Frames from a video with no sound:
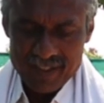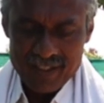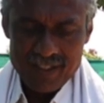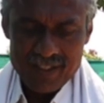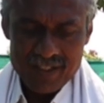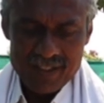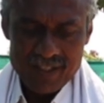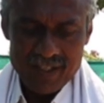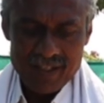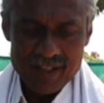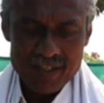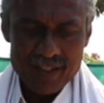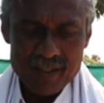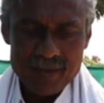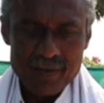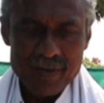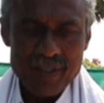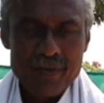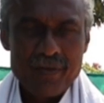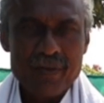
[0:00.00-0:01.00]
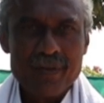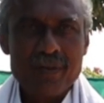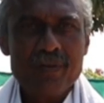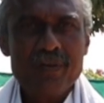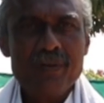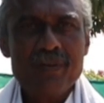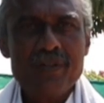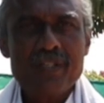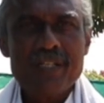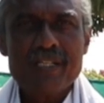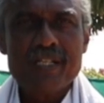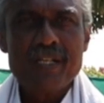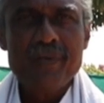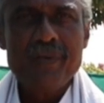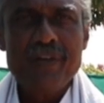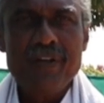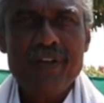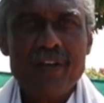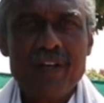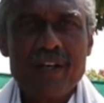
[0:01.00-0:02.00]
ఈ శ్రీగంధం ఇదివరకు చేసిన
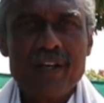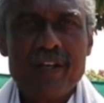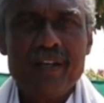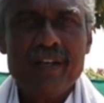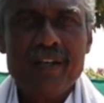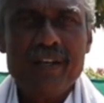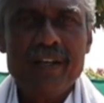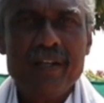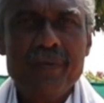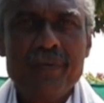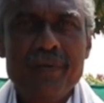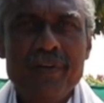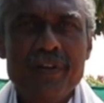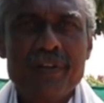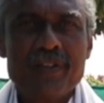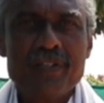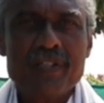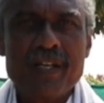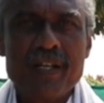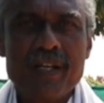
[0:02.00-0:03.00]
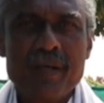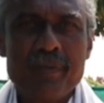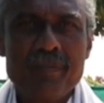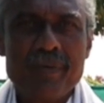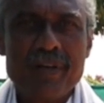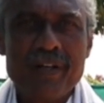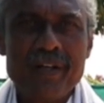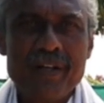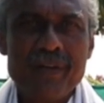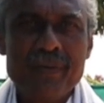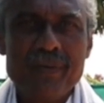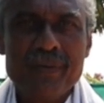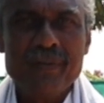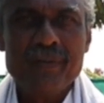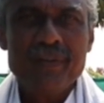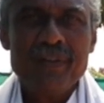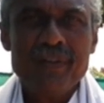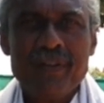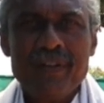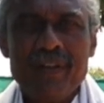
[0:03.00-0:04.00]
వీడియోల కంటే ఈ వీడియో చాలా ఇంపార్టెంట్
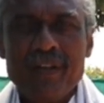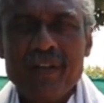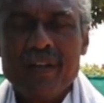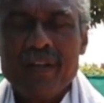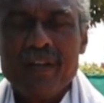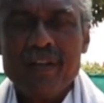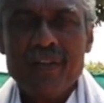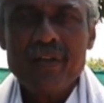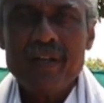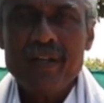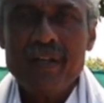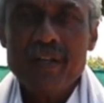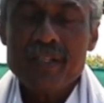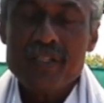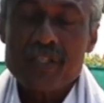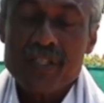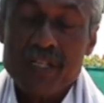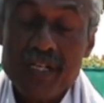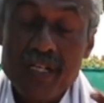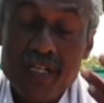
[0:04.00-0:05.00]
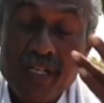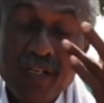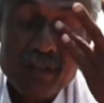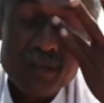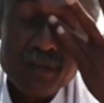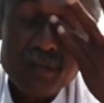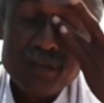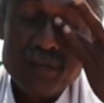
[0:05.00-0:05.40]
ఎందుకంటే సీడ్